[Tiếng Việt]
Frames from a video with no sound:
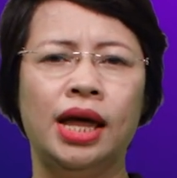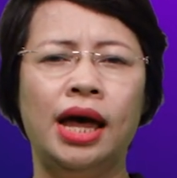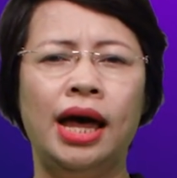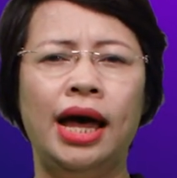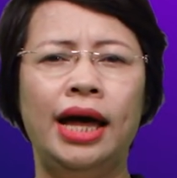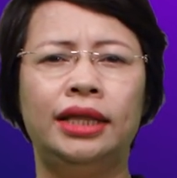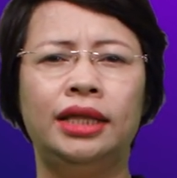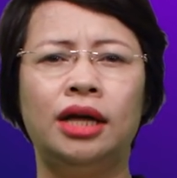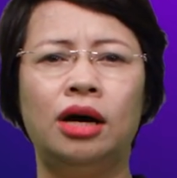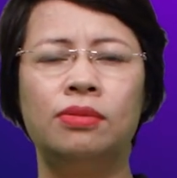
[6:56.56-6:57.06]

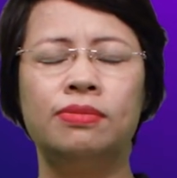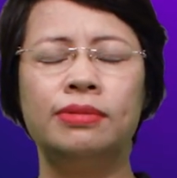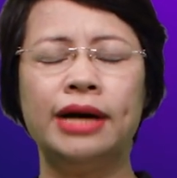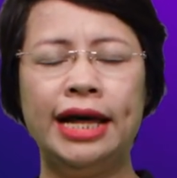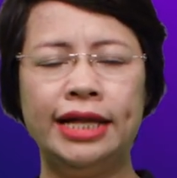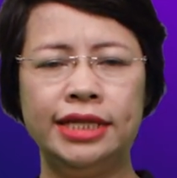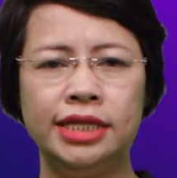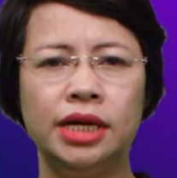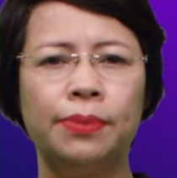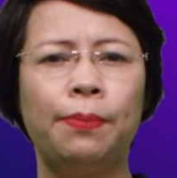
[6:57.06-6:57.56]
Hệ thống
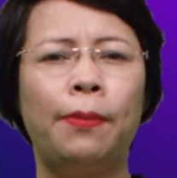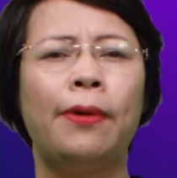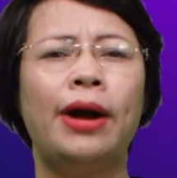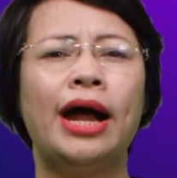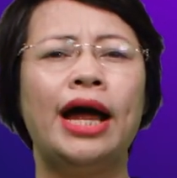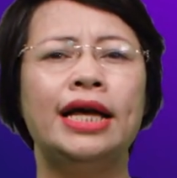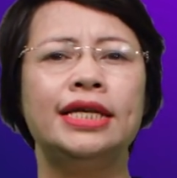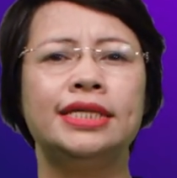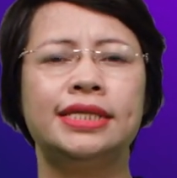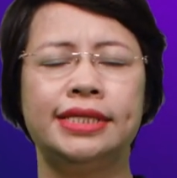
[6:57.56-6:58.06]

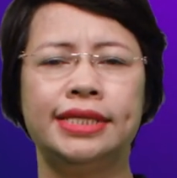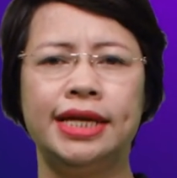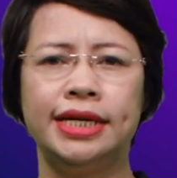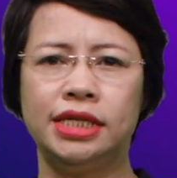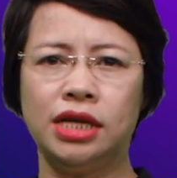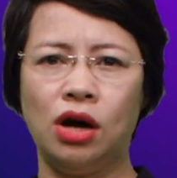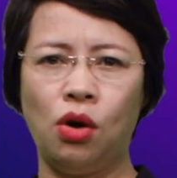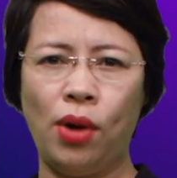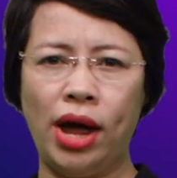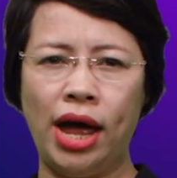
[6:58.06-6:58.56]
Enterprise
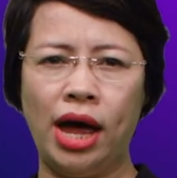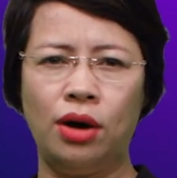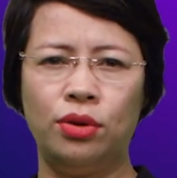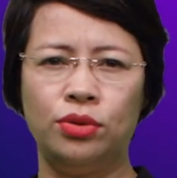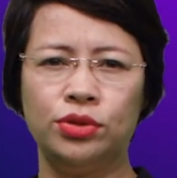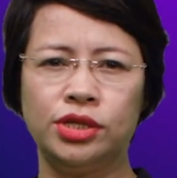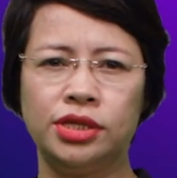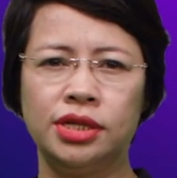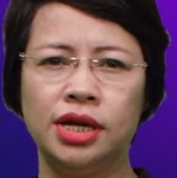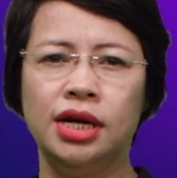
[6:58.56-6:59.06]
Data
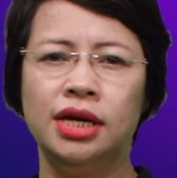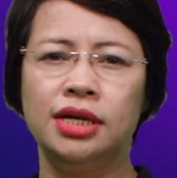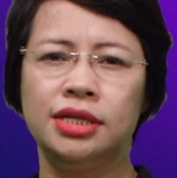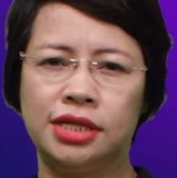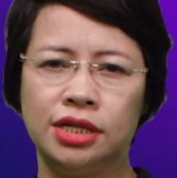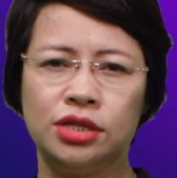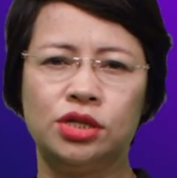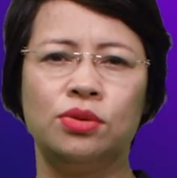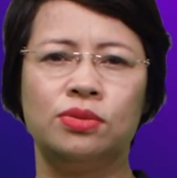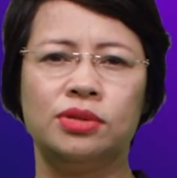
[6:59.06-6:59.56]
Warehouse
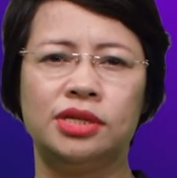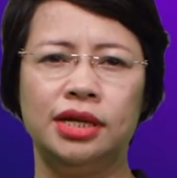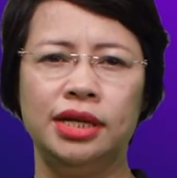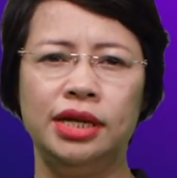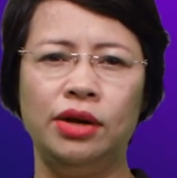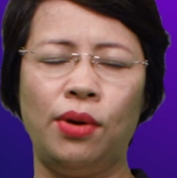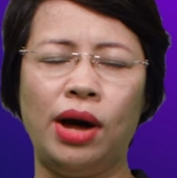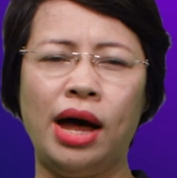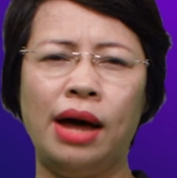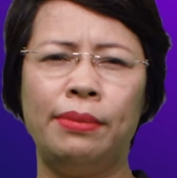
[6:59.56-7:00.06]
sử dụng dữ
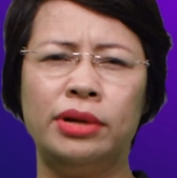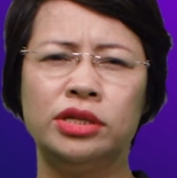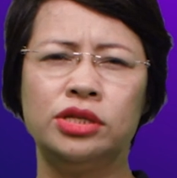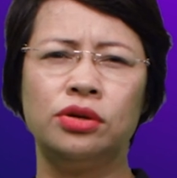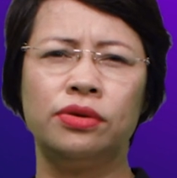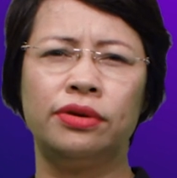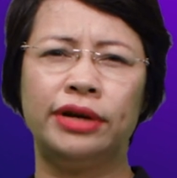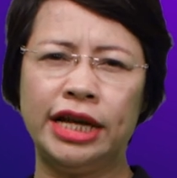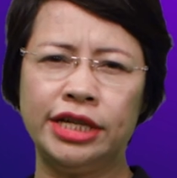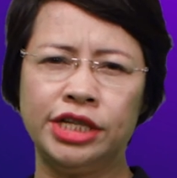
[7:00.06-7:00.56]
liệu
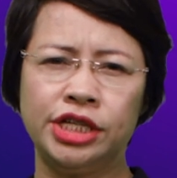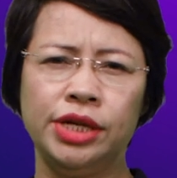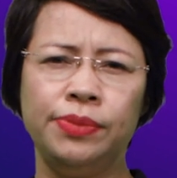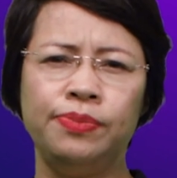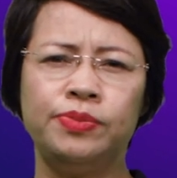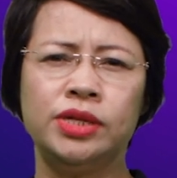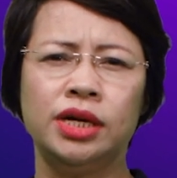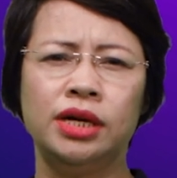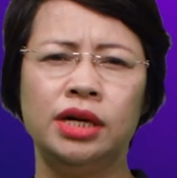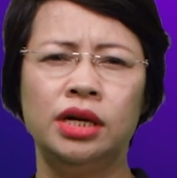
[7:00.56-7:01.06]
Amazon Redshift
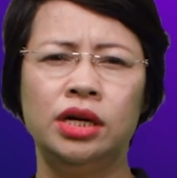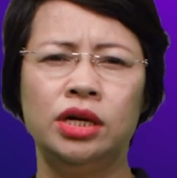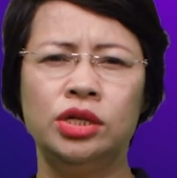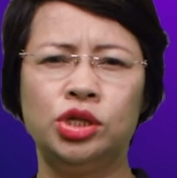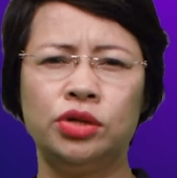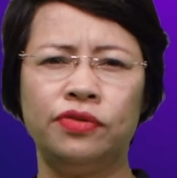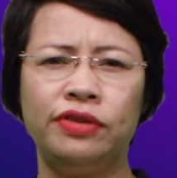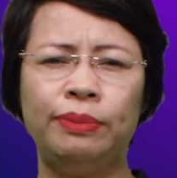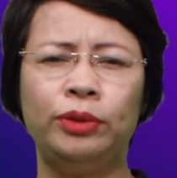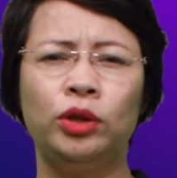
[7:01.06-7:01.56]

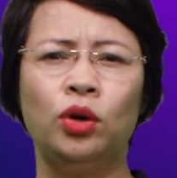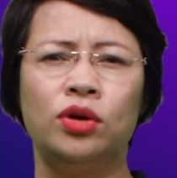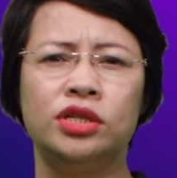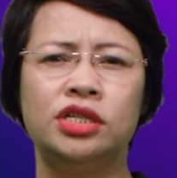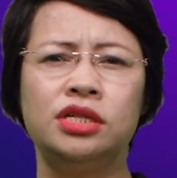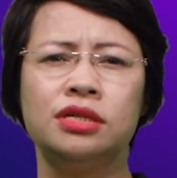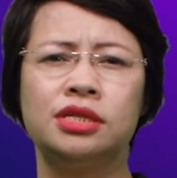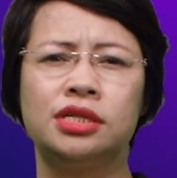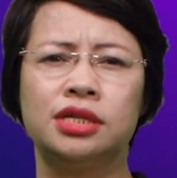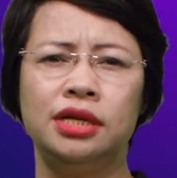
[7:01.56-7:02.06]
cho phép tổ
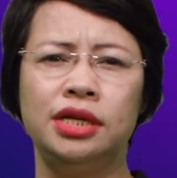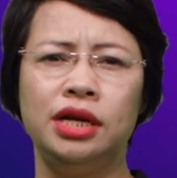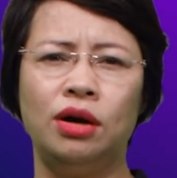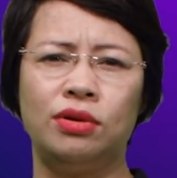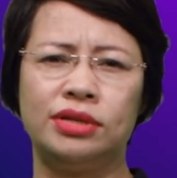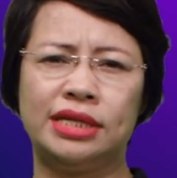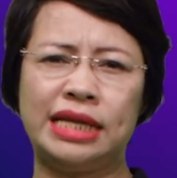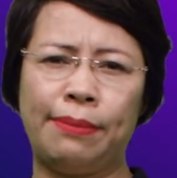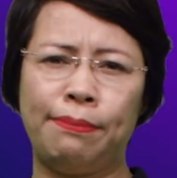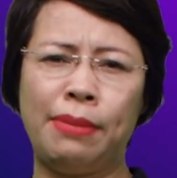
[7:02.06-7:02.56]
chức dữ liệu
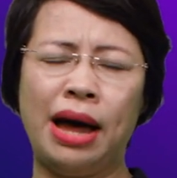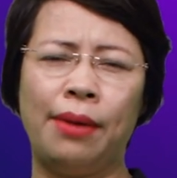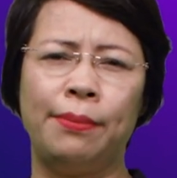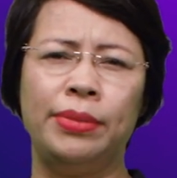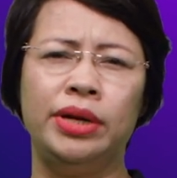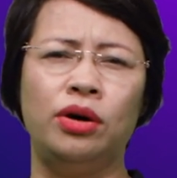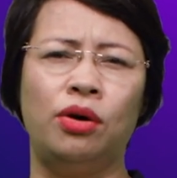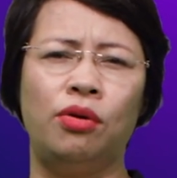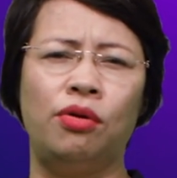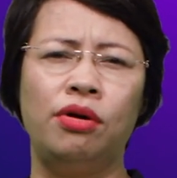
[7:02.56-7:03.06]
dạng bảng
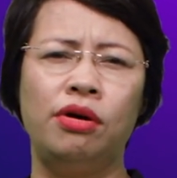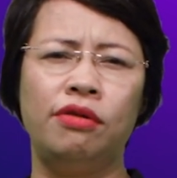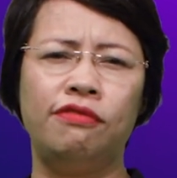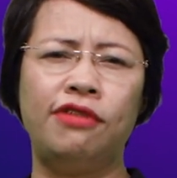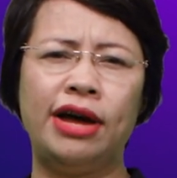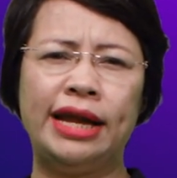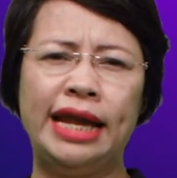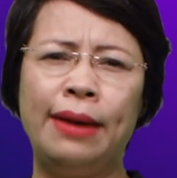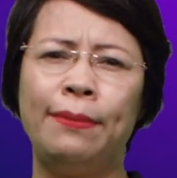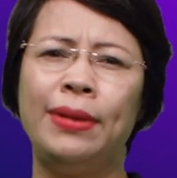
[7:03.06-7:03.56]
biểu
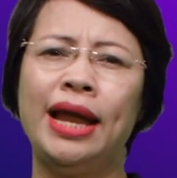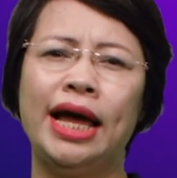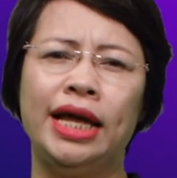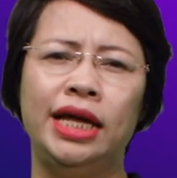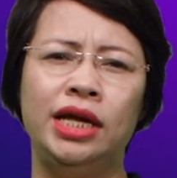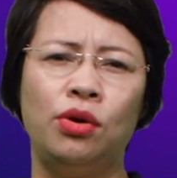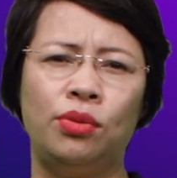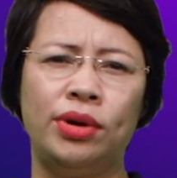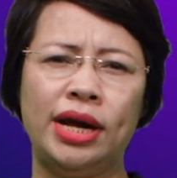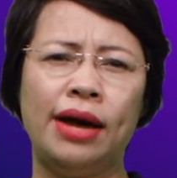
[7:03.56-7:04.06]
và đem lại
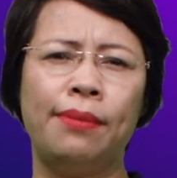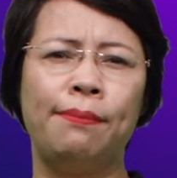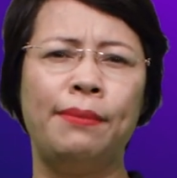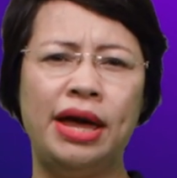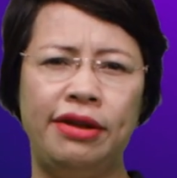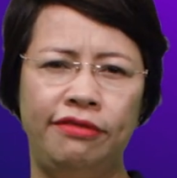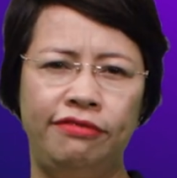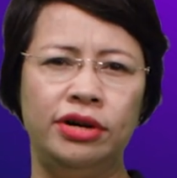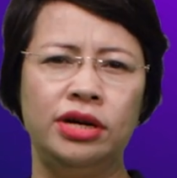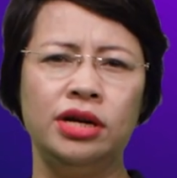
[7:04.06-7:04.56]
hiệu năng
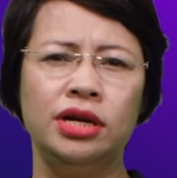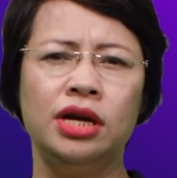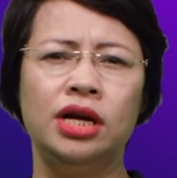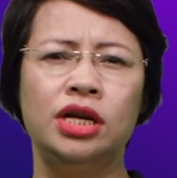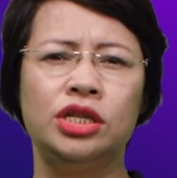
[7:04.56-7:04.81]
bền vững